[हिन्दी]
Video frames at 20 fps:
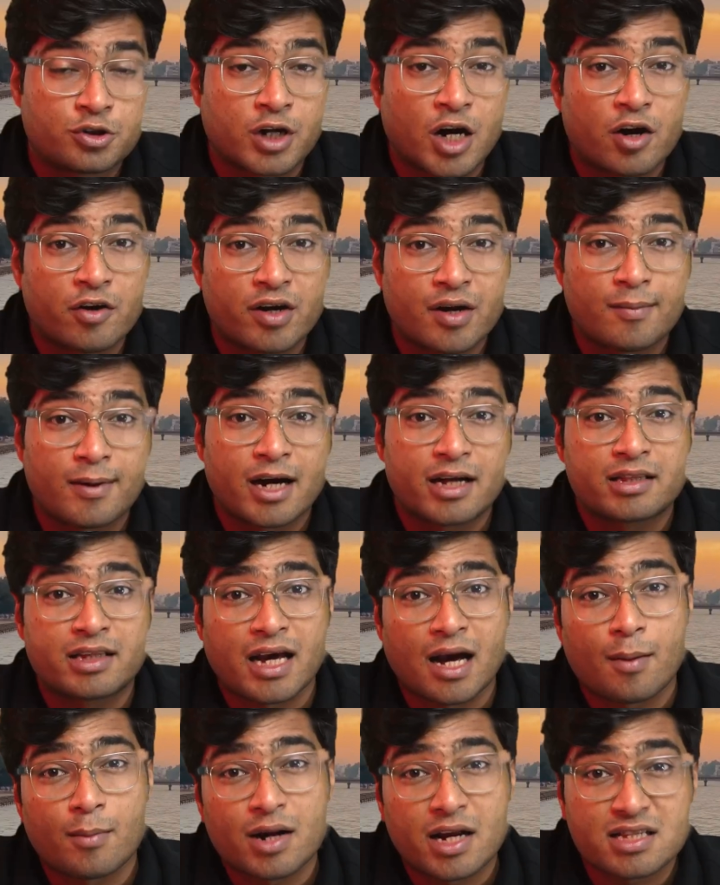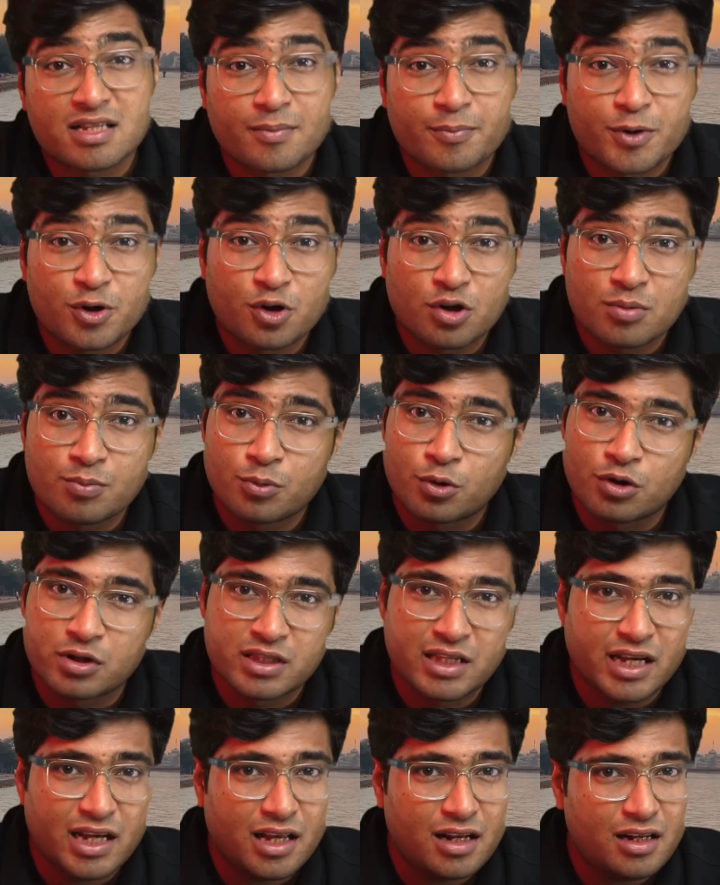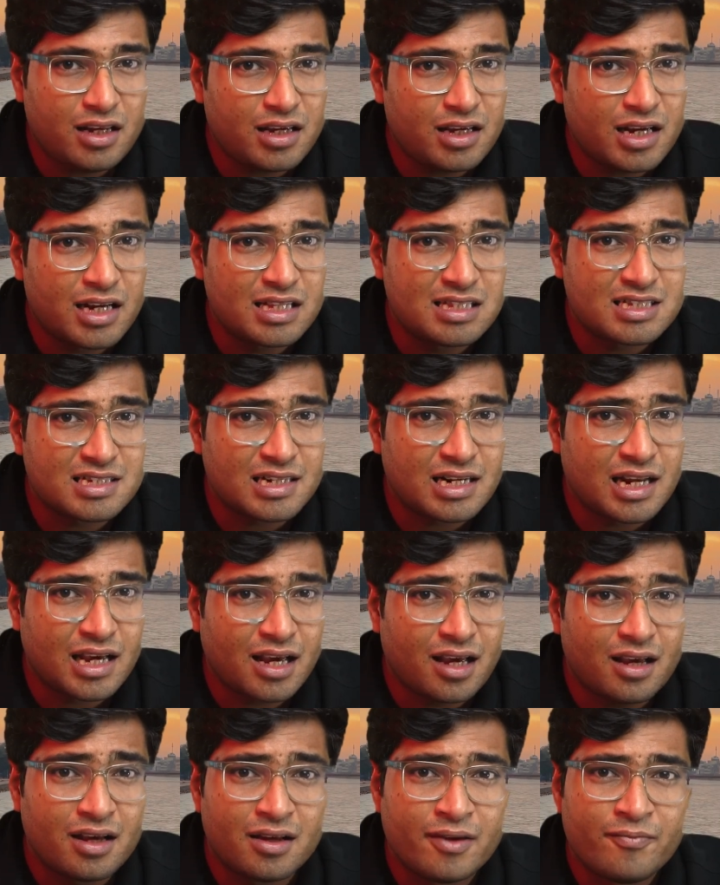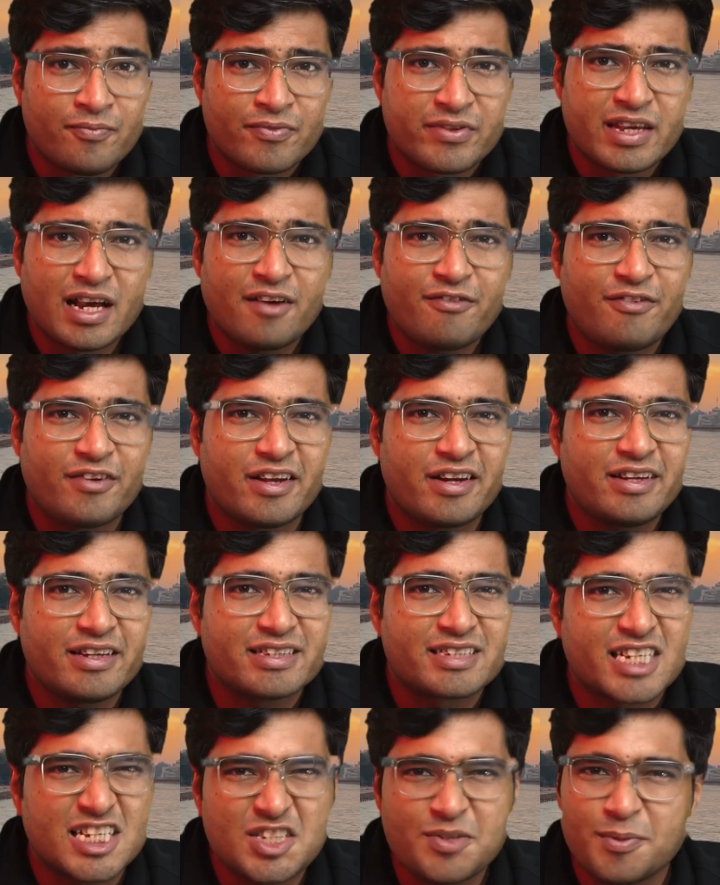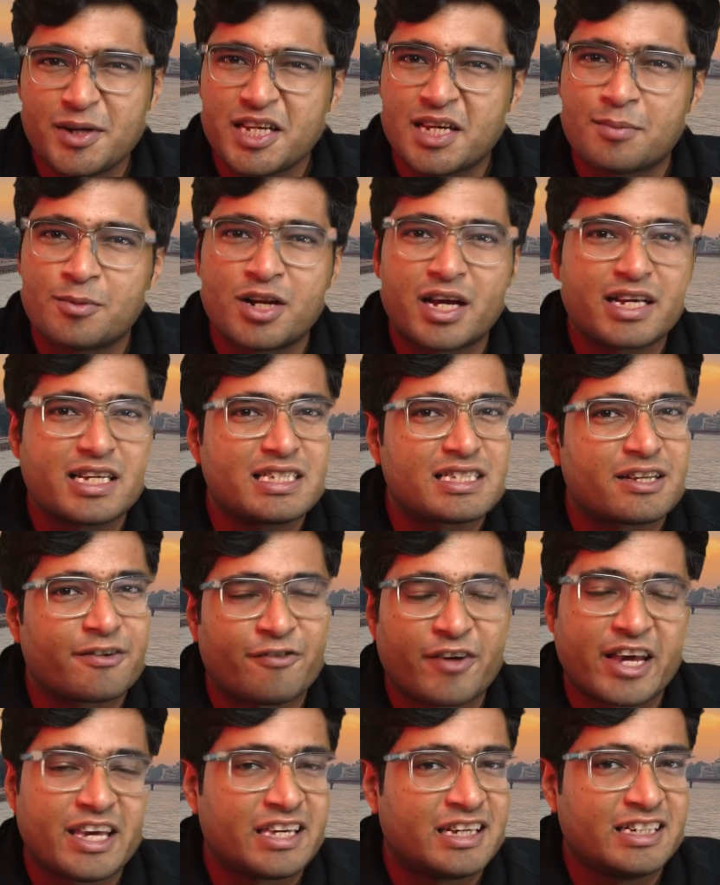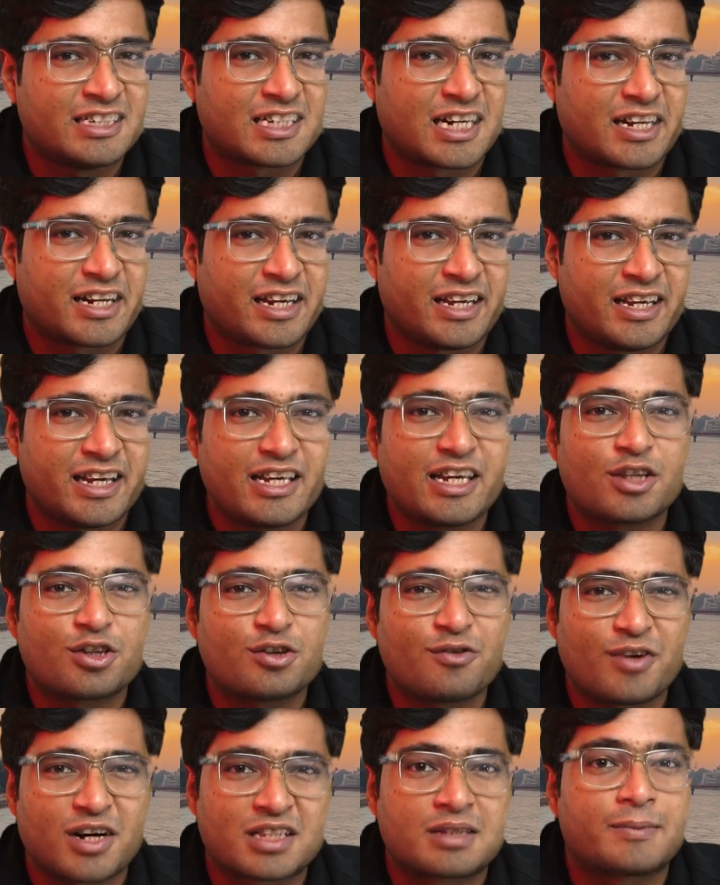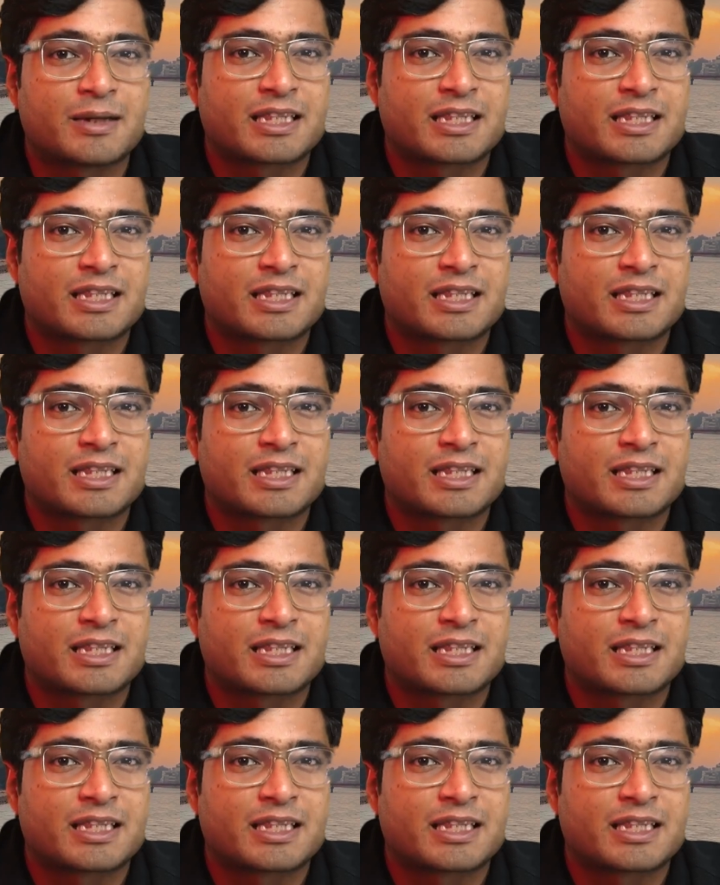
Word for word: चुनाव के बाद कैमराज अपनी ओर मोड़ने के लिए ये हलचल है या फिर ये सच में यमुना की सफाई की जा रही है ये तो वक्त